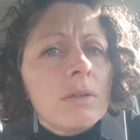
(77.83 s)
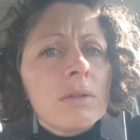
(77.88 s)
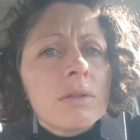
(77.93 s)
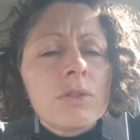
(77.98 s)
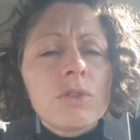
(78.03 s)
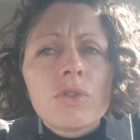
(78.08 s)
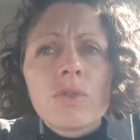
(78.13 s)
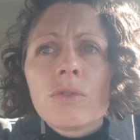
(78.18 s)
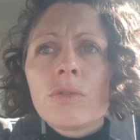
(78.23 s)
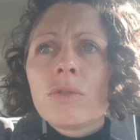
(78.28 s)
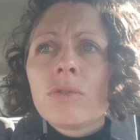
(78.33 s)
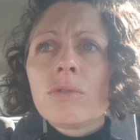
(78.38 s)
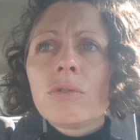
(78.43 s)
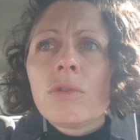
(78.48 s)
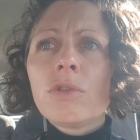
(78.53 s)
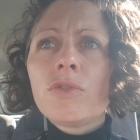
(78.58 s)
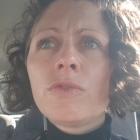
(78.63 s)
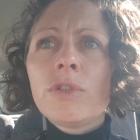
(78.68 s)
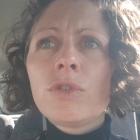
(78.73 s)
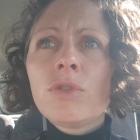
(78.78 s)
je,
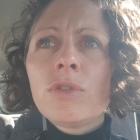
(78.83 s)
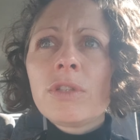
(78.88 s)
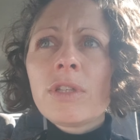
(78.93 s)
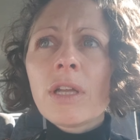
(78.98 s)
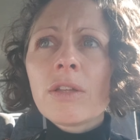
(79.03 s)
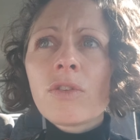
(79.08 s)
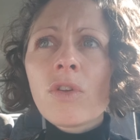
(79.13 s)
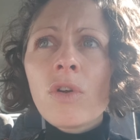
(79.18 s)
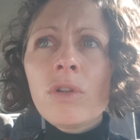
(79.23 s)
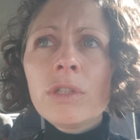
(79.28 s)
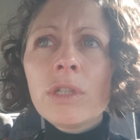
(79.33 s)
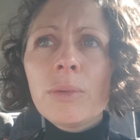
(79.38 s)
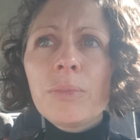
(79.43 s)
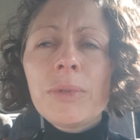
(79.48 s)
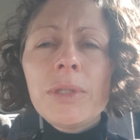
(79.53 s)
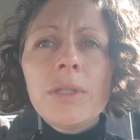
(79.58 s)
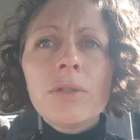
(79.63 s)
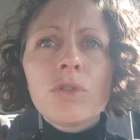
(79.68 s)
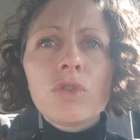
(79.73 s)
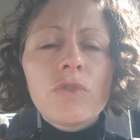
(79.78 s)
je, vais juste attendre et
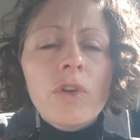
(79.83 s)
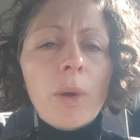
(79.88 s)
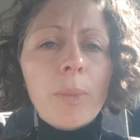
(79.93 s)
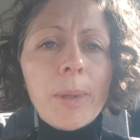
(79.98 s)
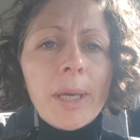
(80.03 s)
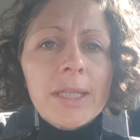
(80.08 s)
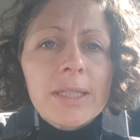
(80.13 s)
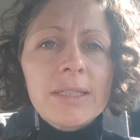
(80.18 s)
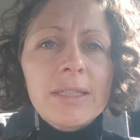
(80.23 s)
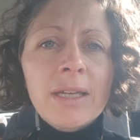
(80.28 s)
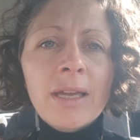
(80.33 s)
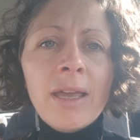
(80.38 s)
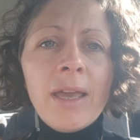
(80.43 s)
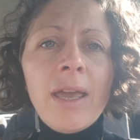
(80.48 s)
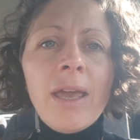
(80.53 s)
puis je vais repartir.